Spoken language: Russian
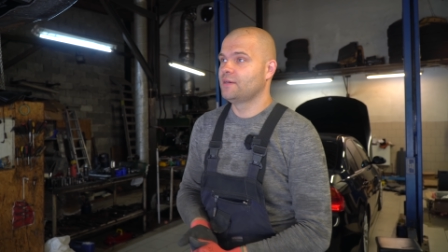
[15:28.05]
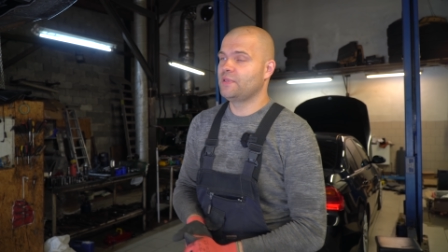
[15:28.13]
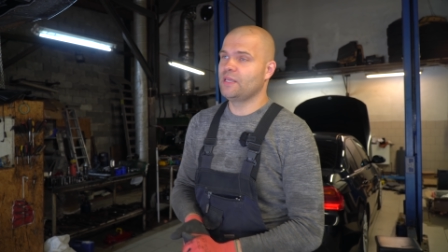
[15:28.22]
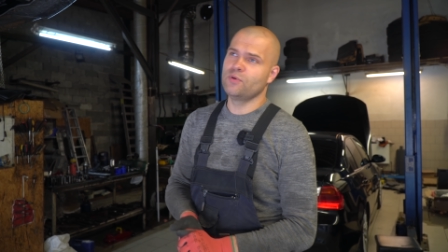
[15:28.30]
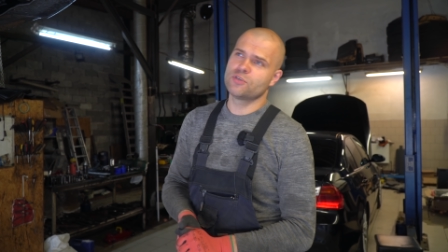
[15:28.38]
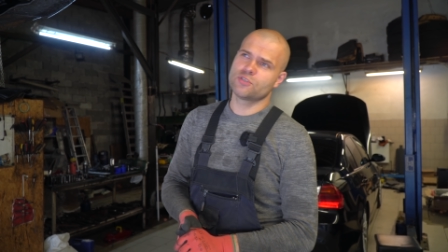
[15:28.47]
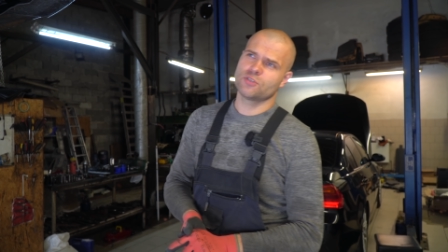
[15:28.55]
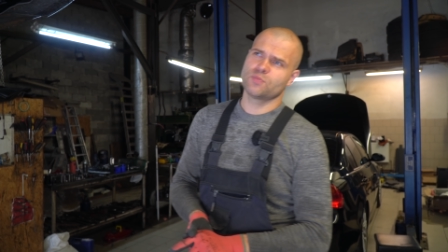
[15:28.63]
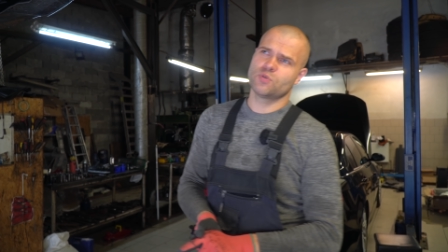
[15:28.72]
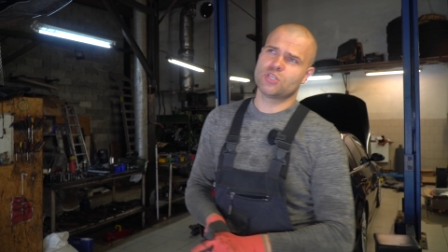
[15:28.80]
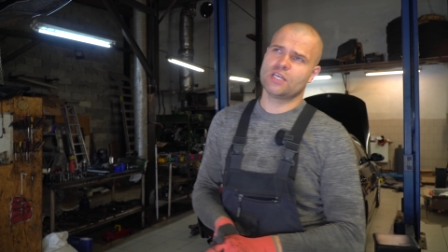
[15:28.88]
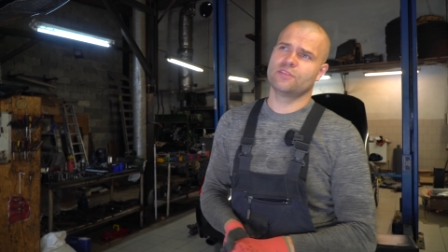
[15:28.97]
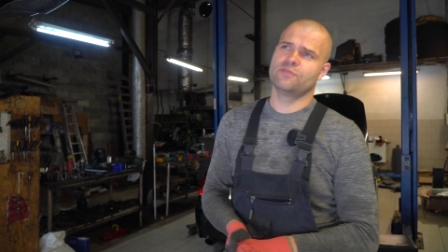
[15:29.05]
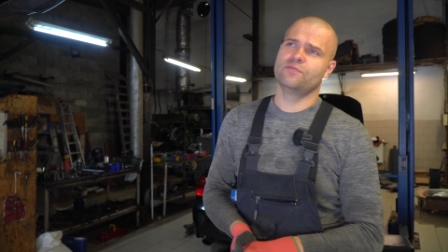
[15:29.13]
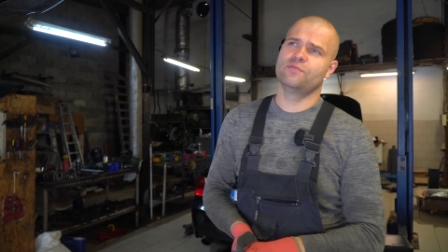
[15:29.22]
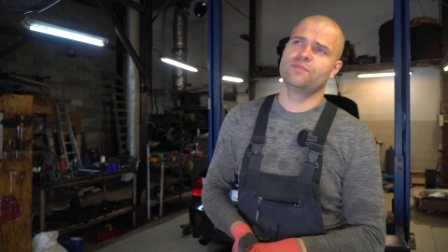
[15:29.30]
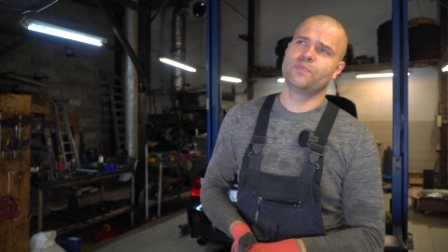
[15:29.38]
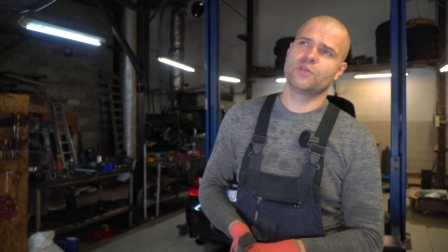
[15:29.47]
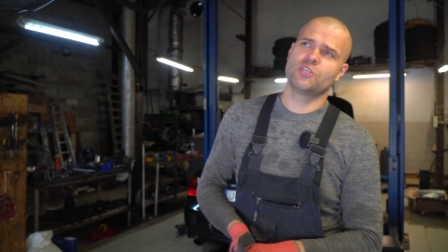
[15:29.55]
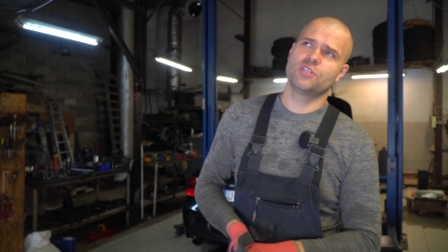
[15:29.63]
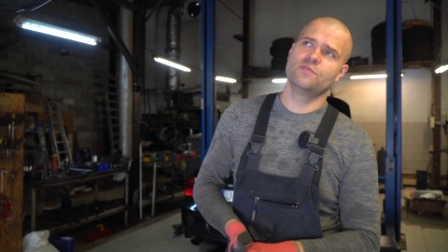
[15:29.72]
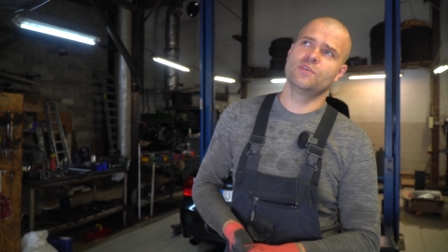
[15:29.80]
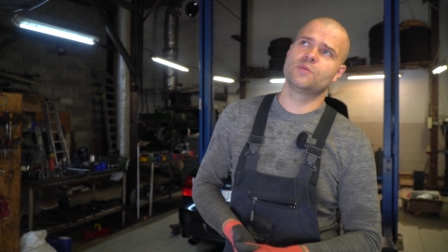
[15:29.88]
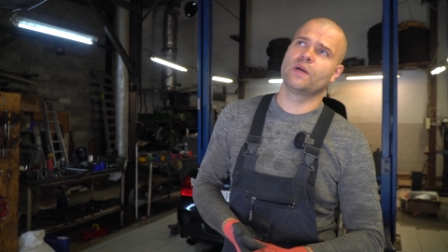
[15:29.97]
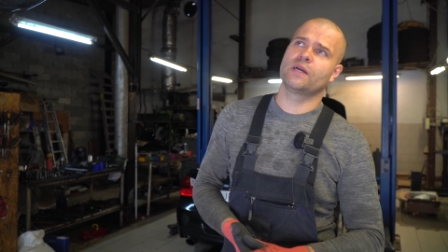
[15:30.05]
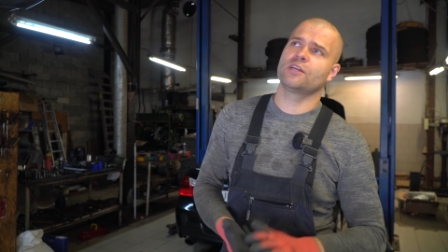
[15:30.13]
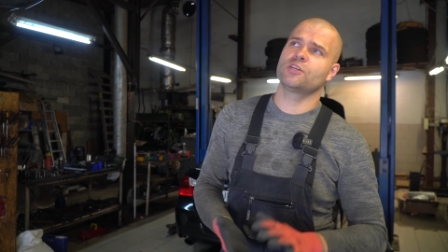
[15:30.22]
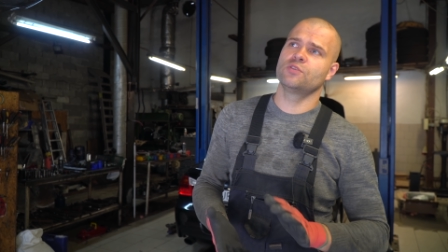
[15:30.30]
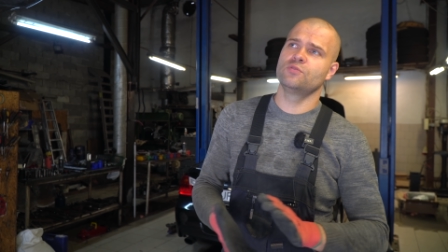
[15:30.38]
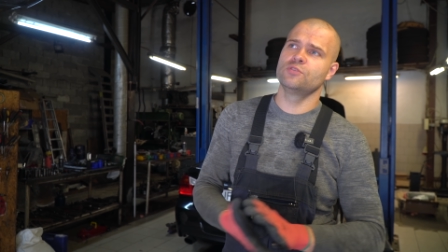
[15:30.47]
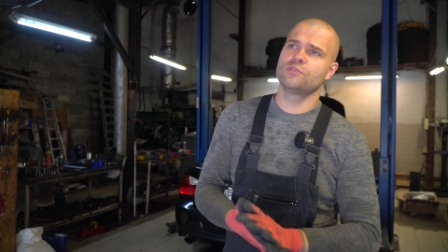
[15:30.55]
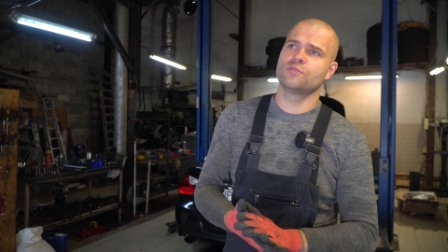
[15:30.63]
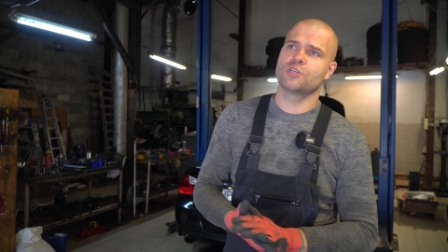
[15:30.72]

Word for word: Меня больше всего смущает почти весь покрашенный кузов.